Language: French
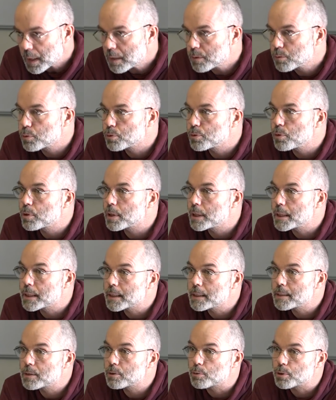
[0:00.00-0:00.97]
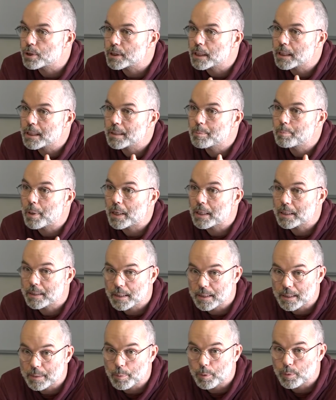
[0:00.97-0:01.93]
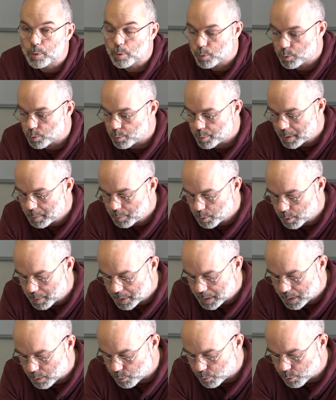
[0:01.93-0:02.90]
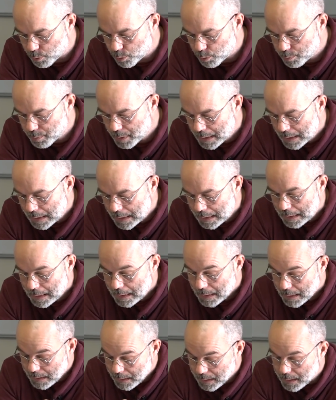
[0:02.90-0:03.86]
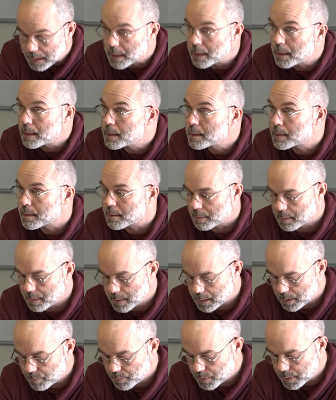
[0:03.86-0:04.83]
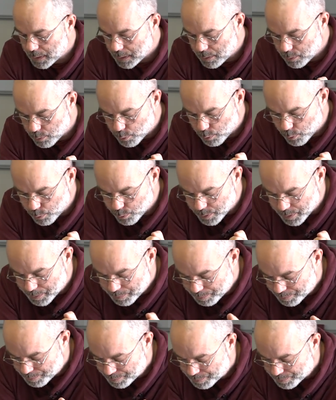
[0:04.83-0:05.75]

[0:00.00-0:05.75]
d'autant que les caisses sont gérées par les indépendants eux-mêmes de manière autonome et qu'ils laissent euh, les déficits se creuser